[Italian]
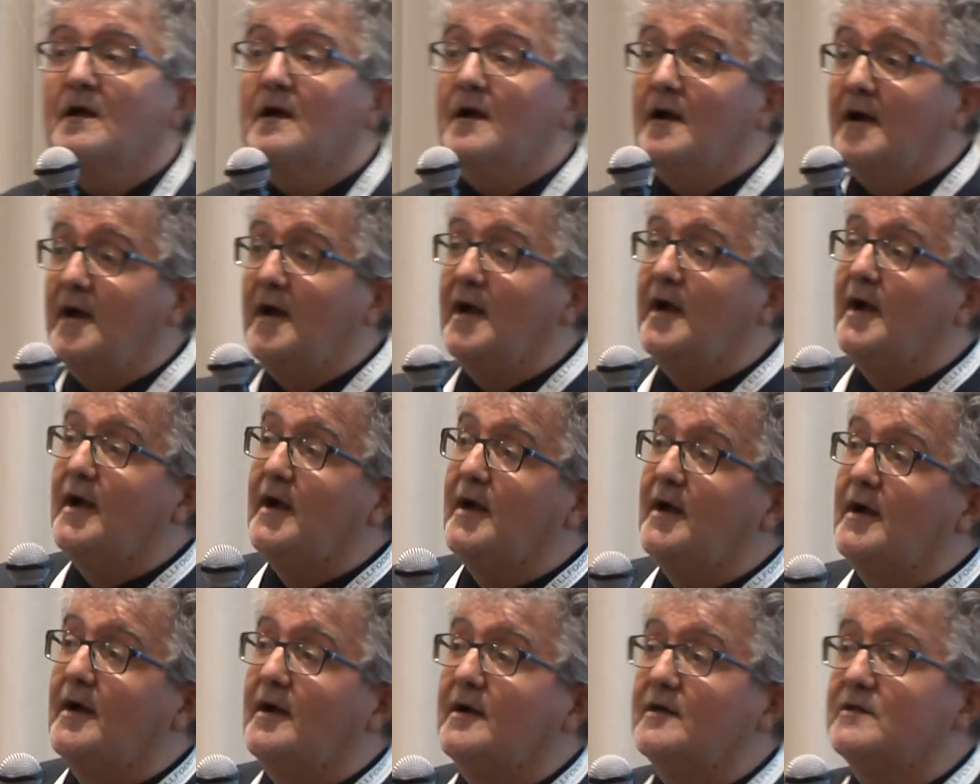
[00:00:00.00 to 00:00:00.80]

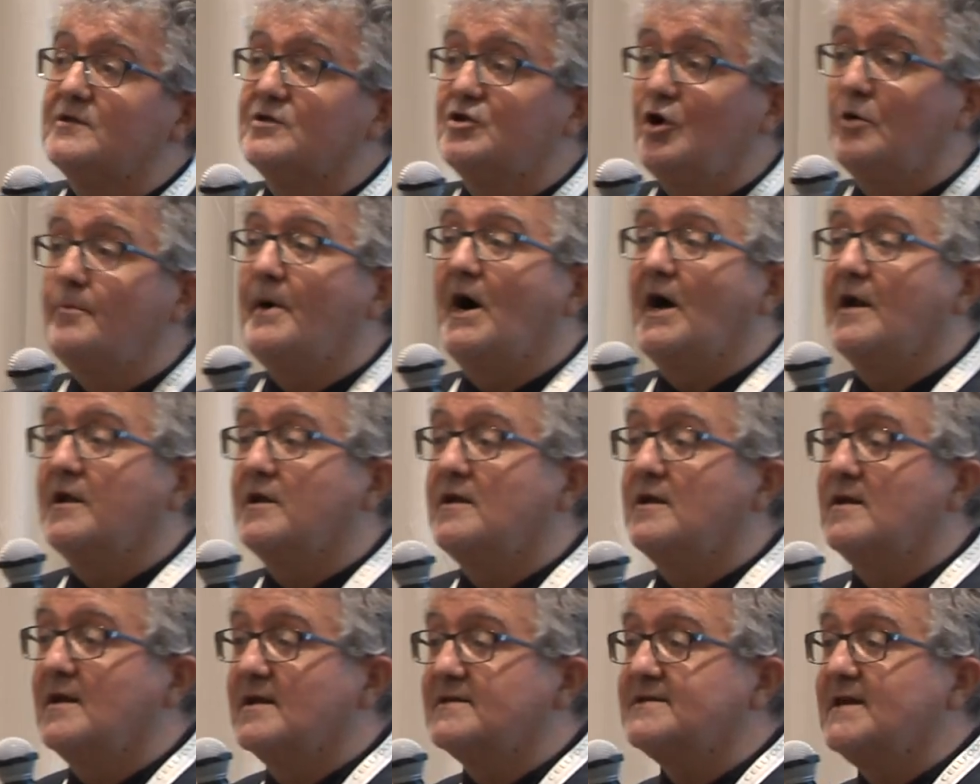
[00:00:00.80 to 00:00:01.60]
E
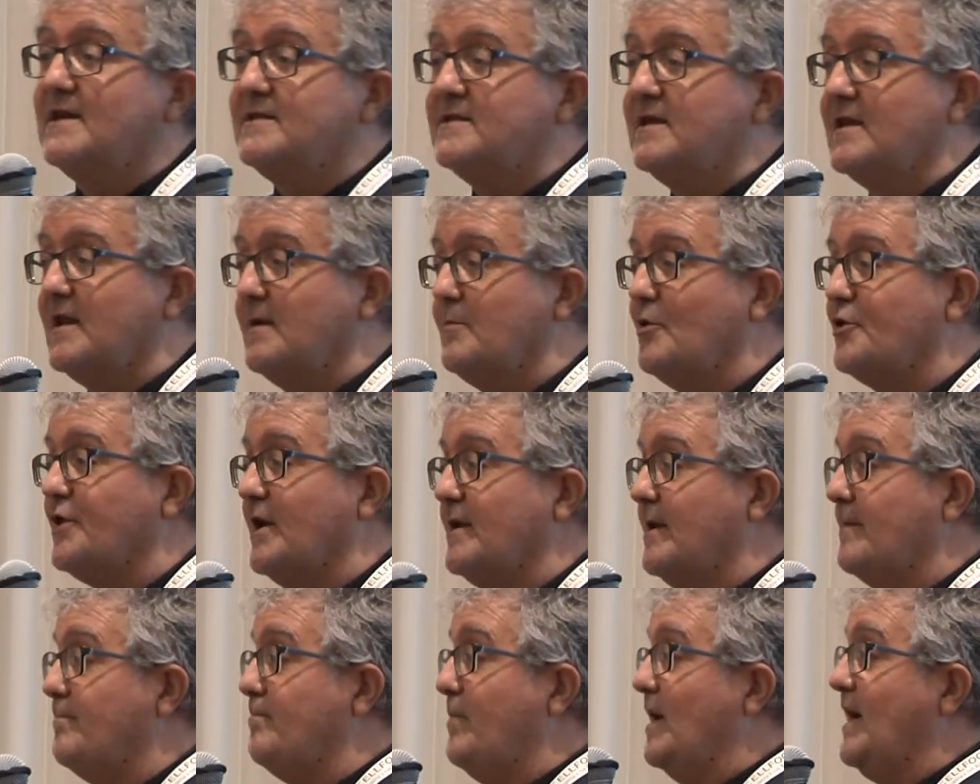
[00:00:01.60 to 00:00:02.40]
domani ne sentiremo
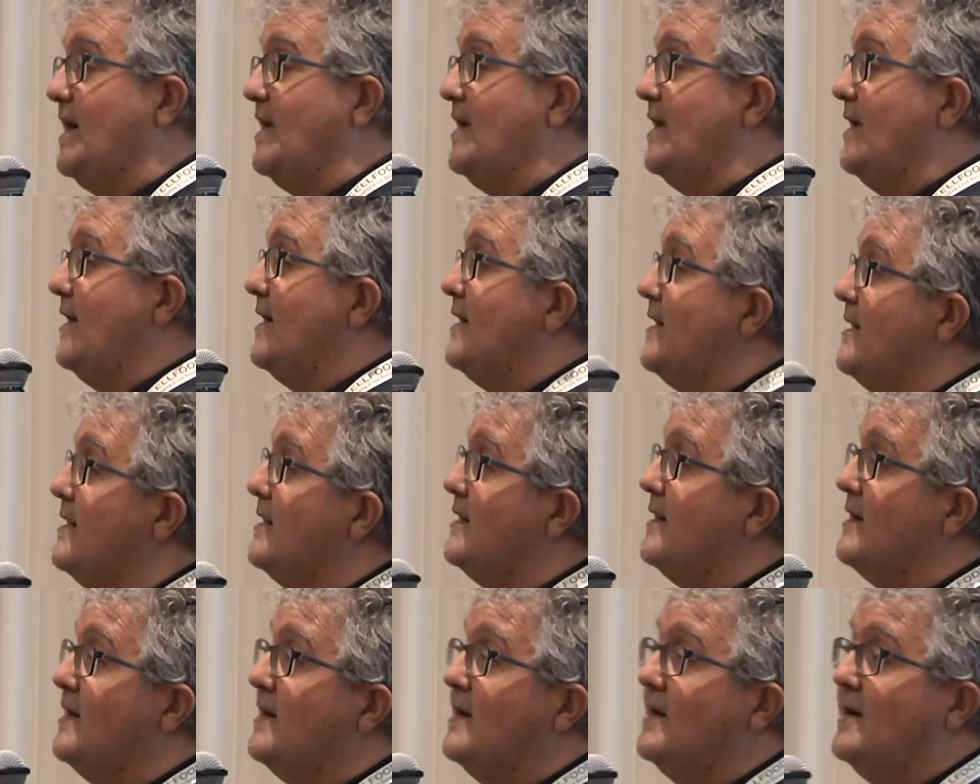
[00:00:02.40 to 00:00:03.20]
delle belle.
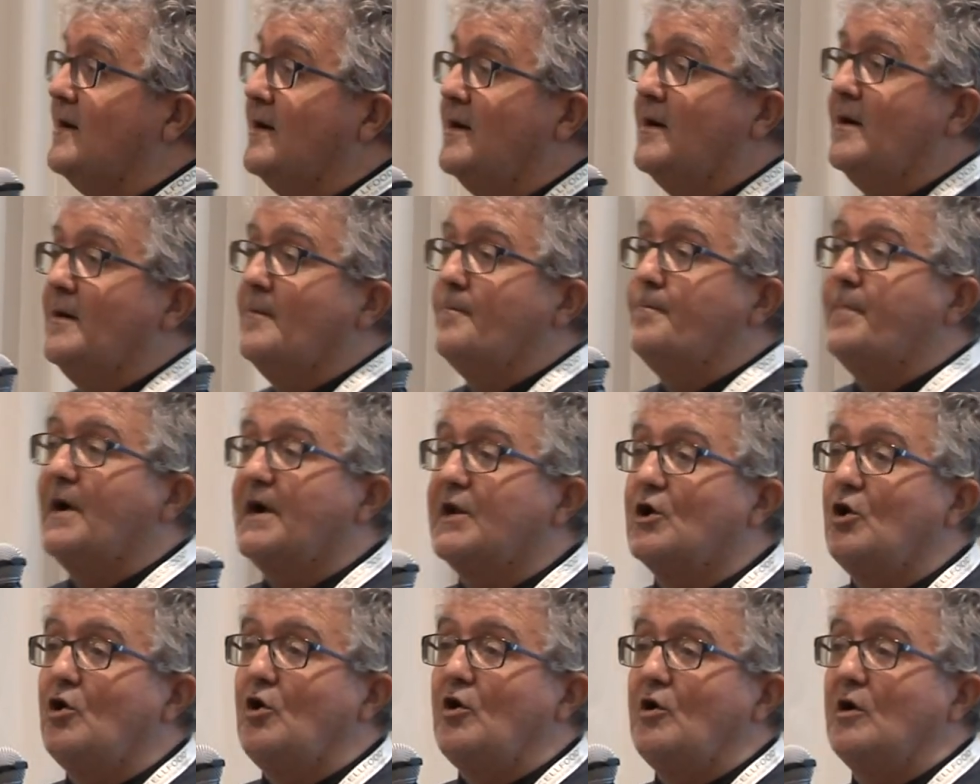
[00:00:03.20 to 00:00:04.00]

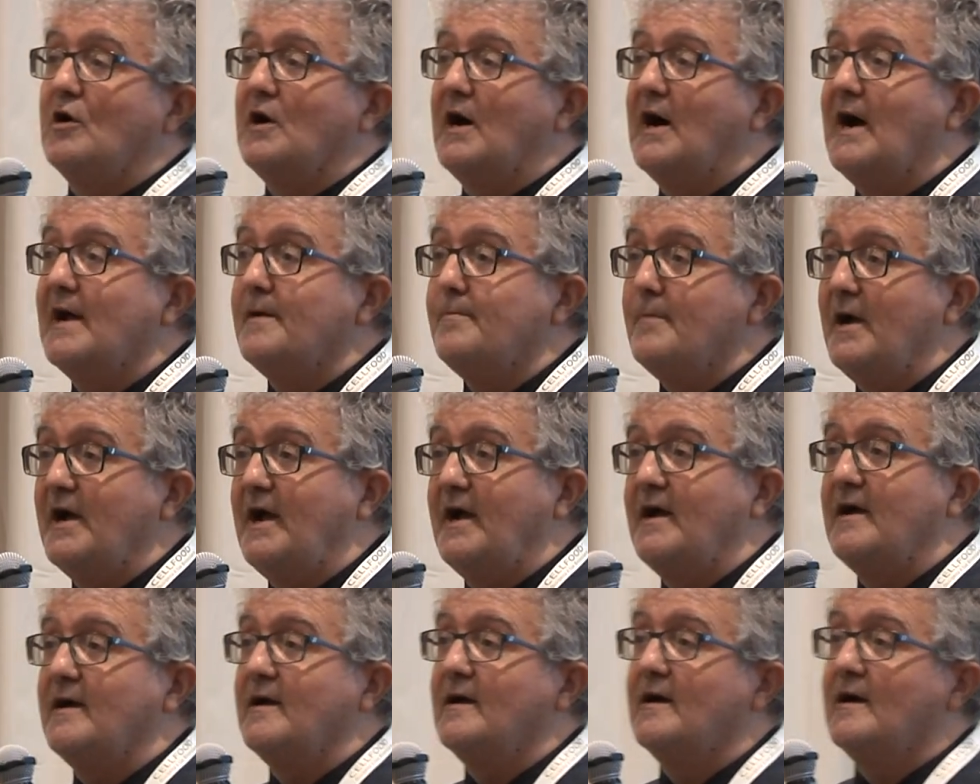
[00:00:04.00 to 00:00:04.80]
Però,
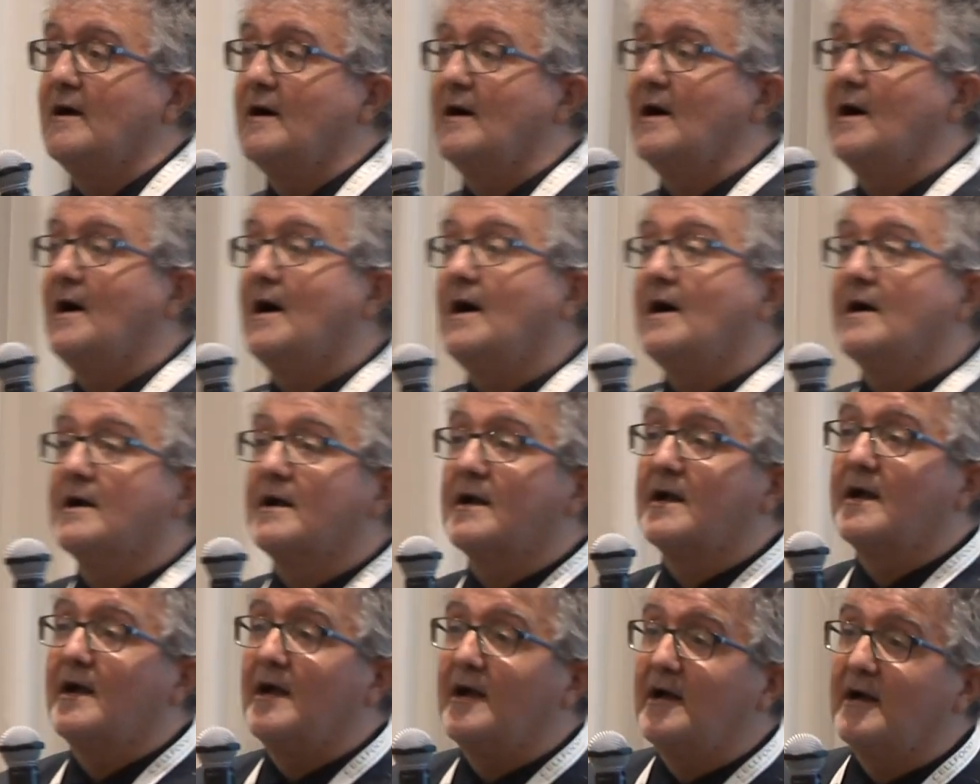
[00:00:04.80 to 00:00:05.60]
ahimè,
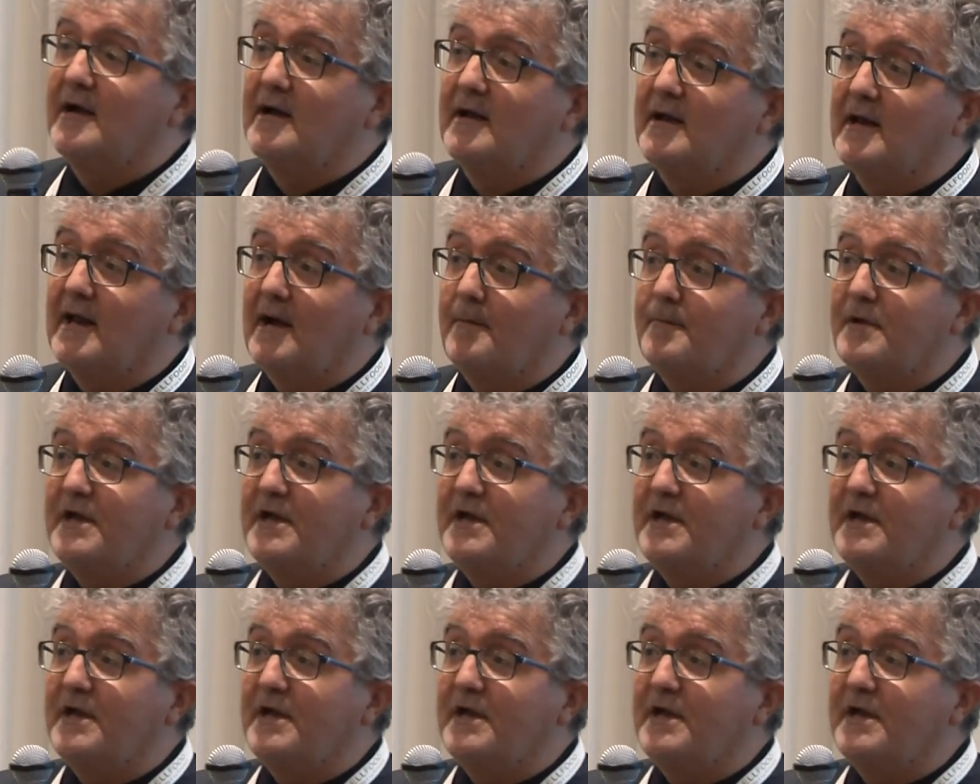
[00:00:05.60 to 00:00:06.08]
anche la